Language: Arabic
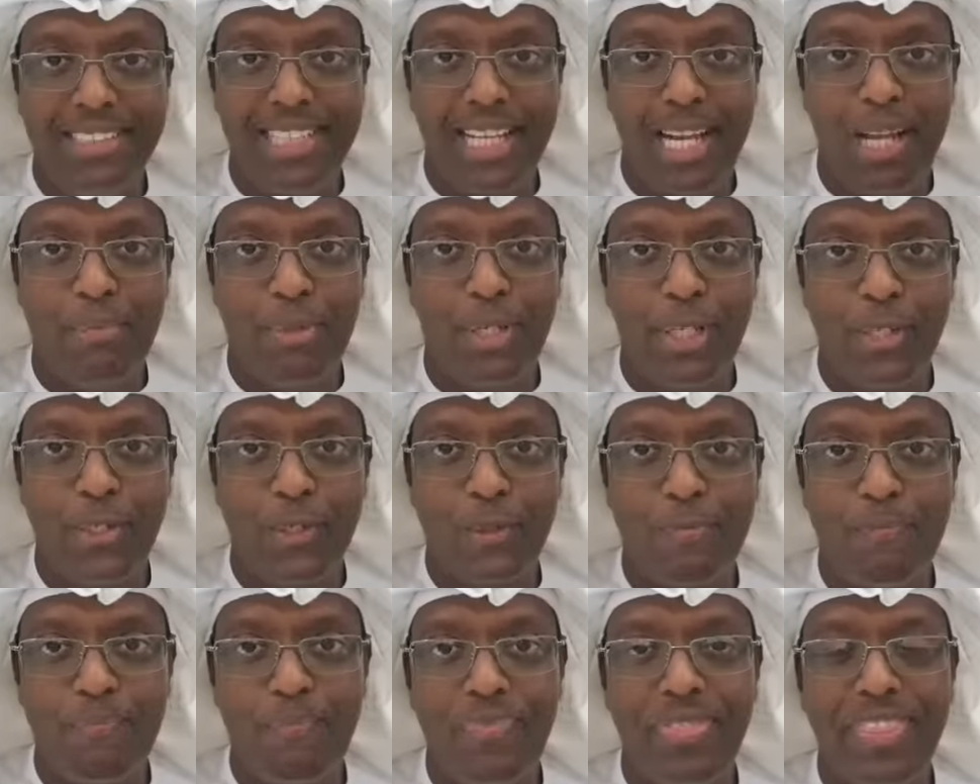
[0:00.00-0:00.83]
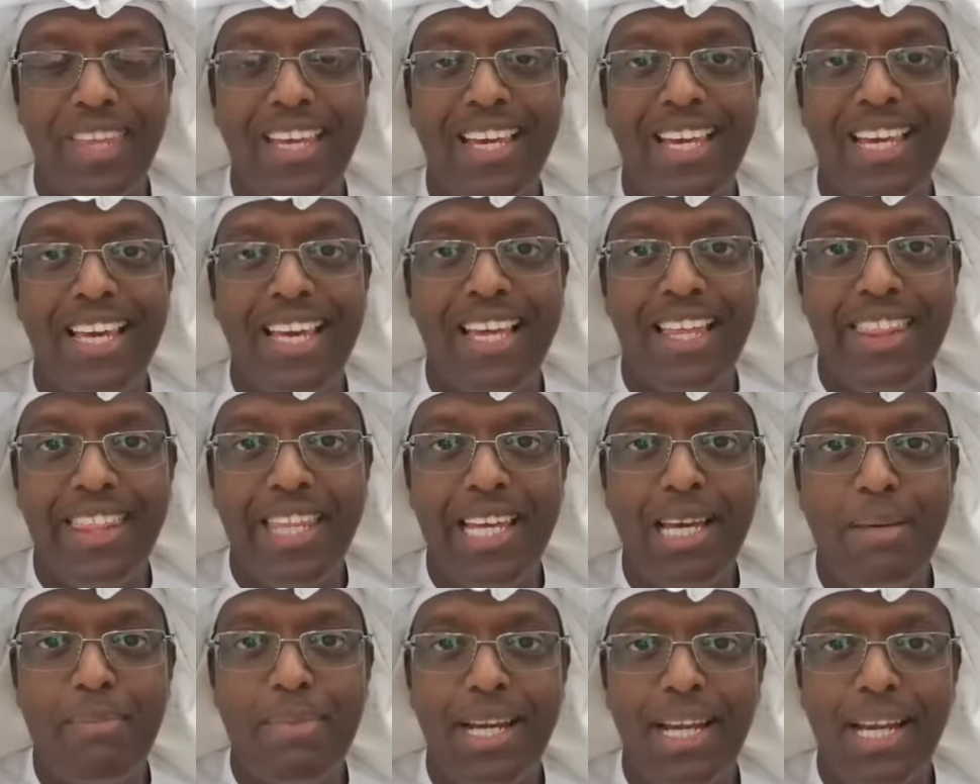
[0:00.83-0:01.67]
السلام عليكم
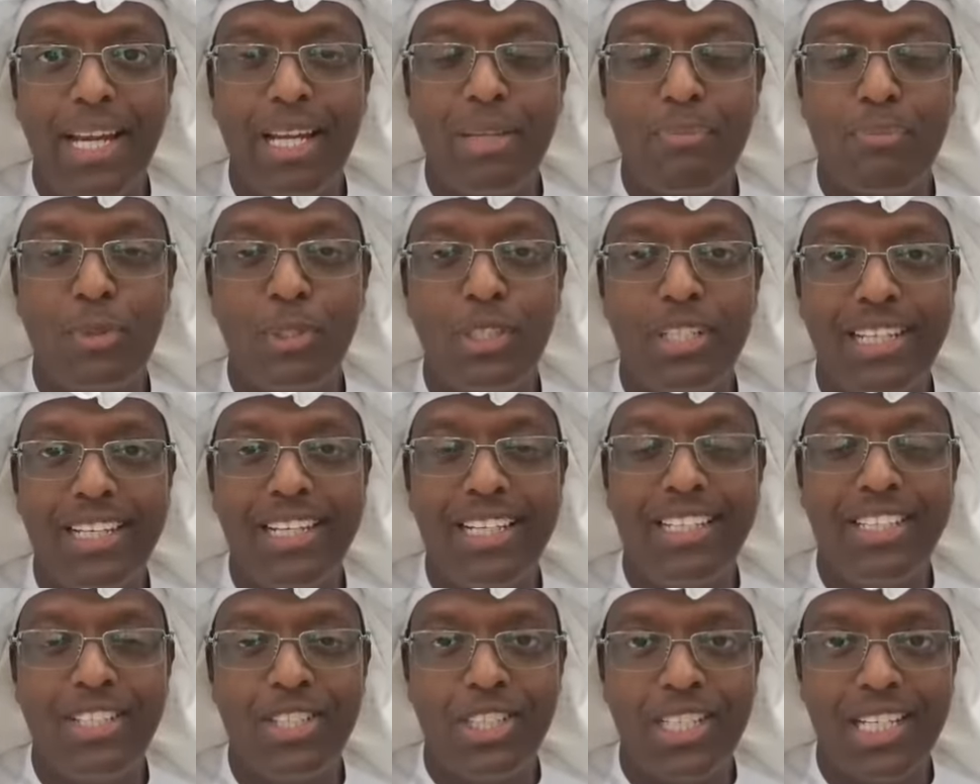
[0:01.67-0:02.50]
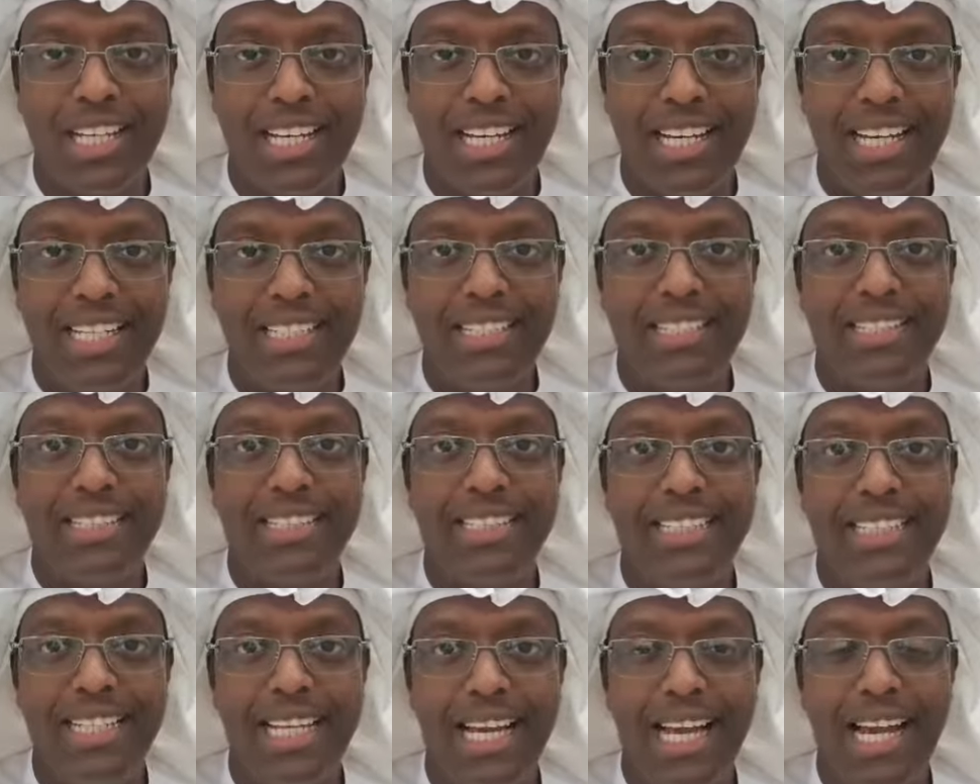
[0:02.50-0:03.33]
ذهب أحد مديري الإنشاءات
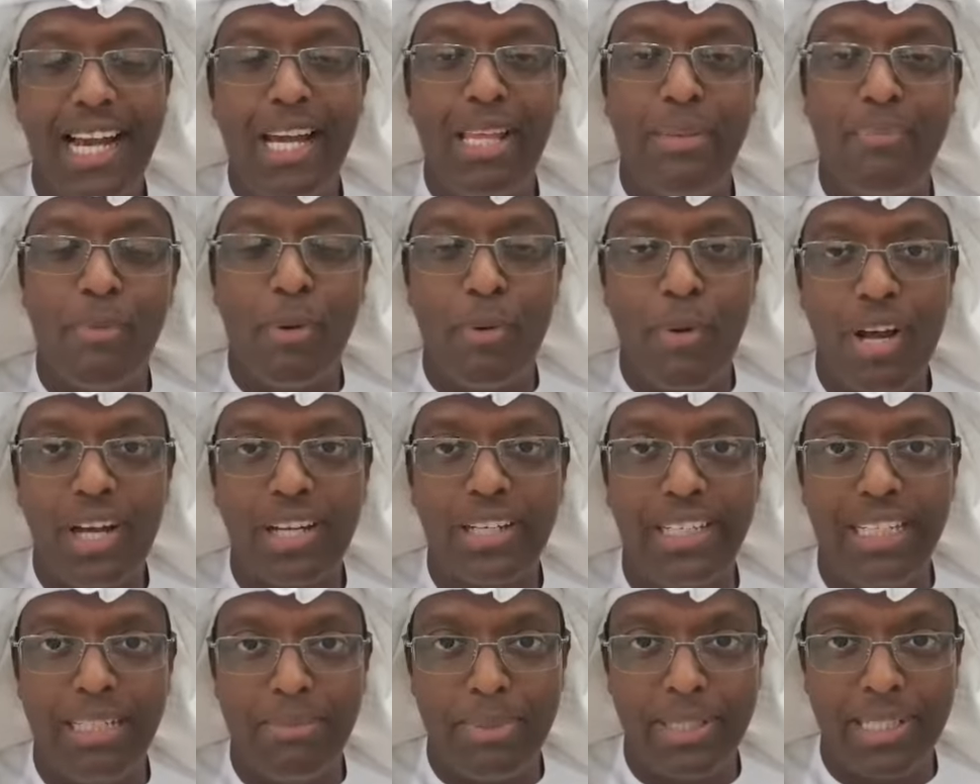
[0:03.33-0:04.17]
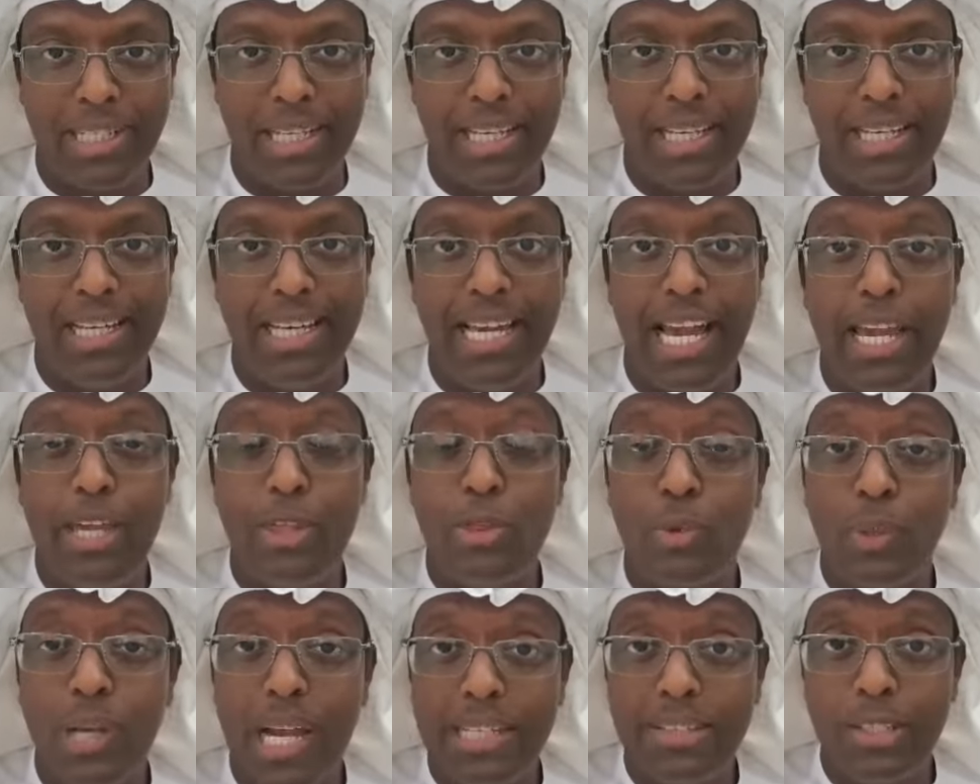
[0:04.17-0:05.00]
إلى أحد مواقع البناء
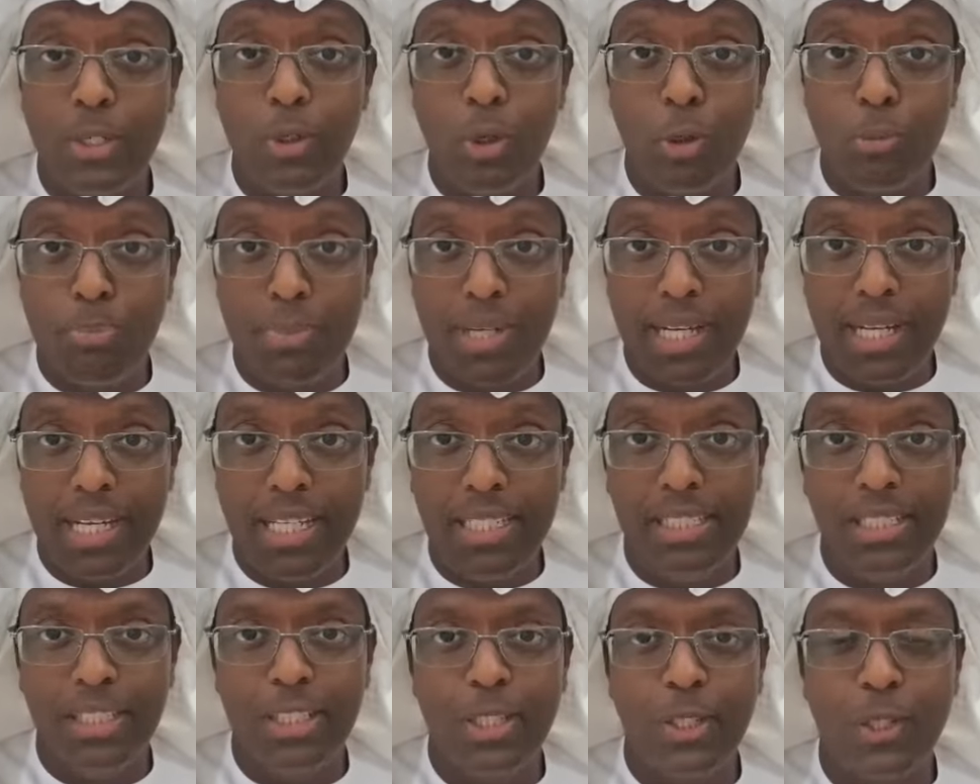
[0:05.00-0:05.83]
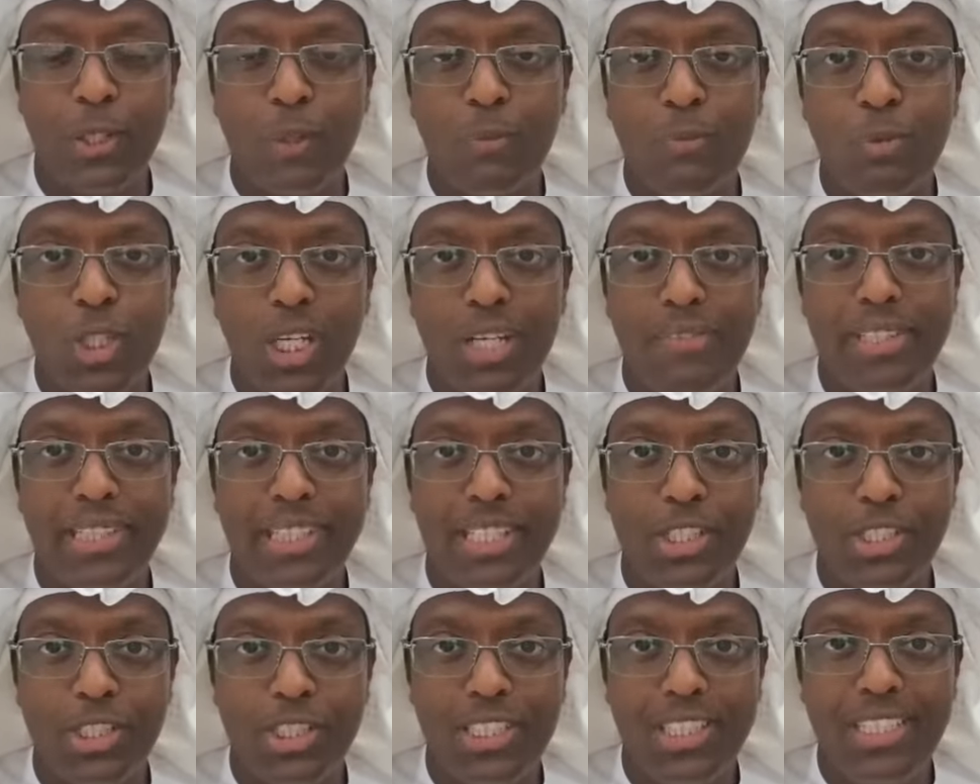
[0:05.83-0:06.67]
حيث كان العمال يقومون
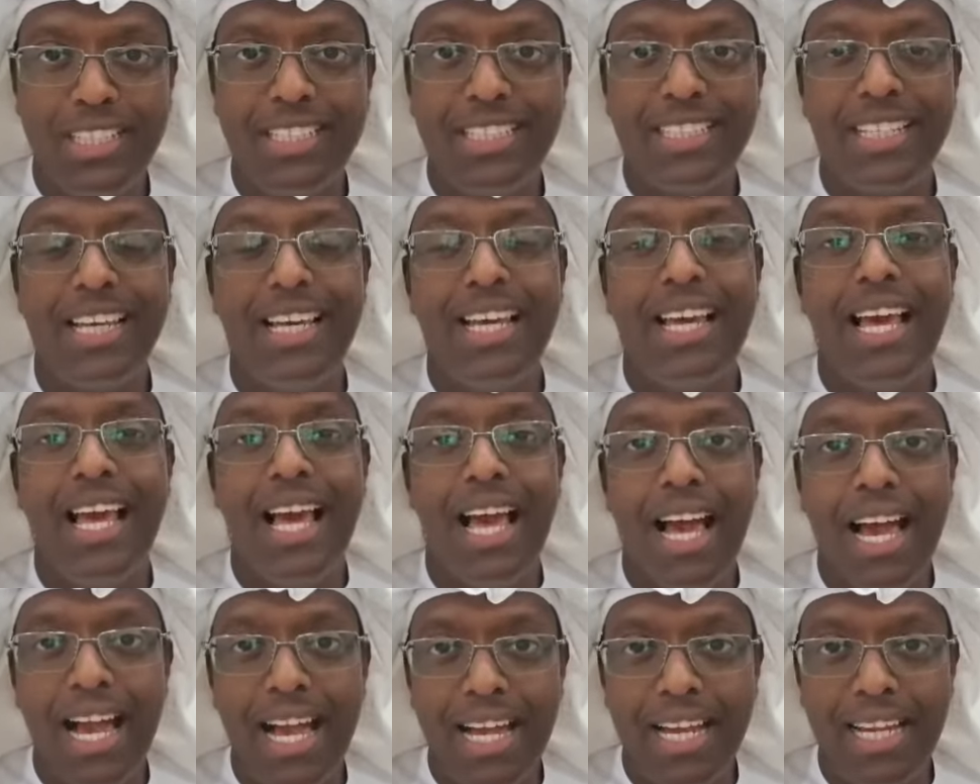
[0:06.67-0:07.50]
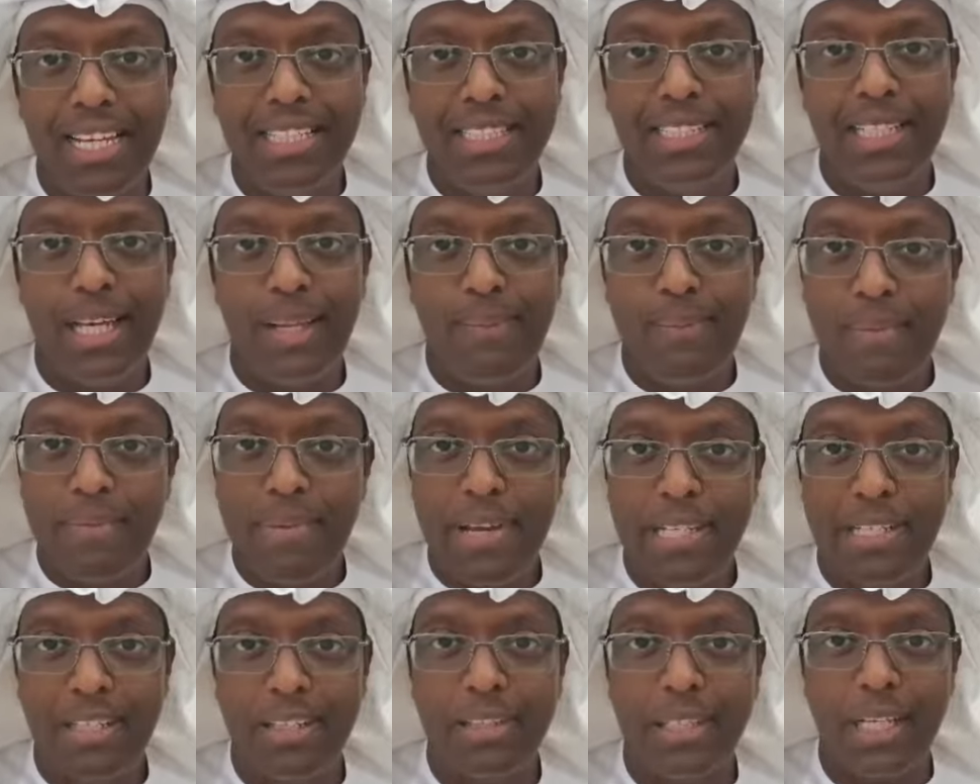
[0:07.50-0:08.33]
بتشييد أحد
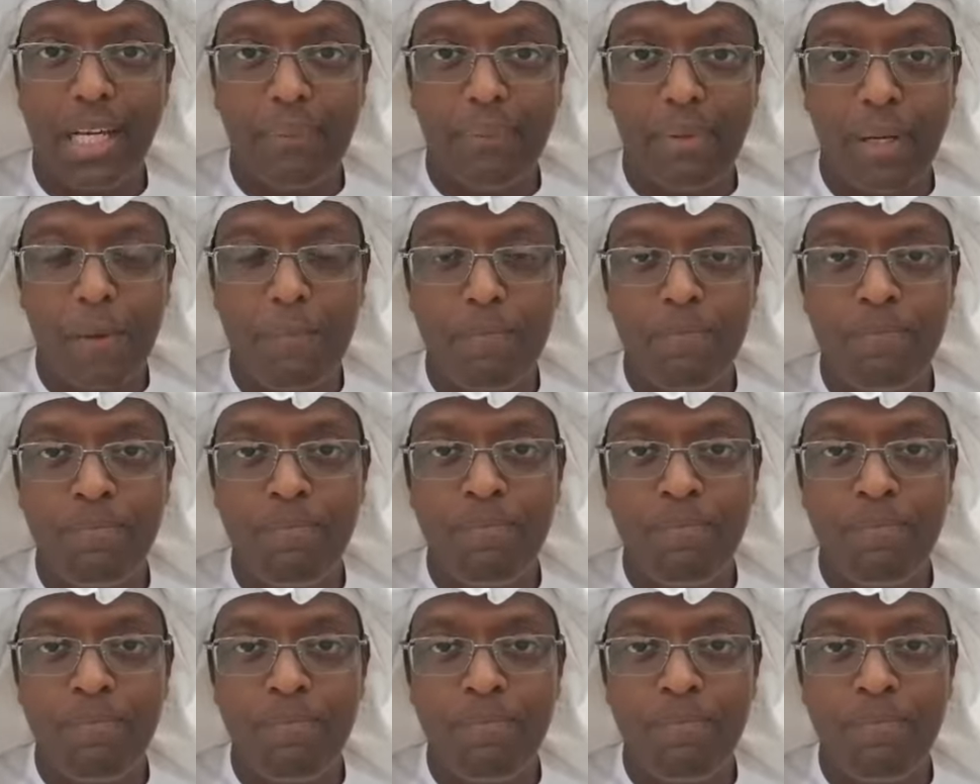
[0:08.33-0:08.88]
المباني الضخمة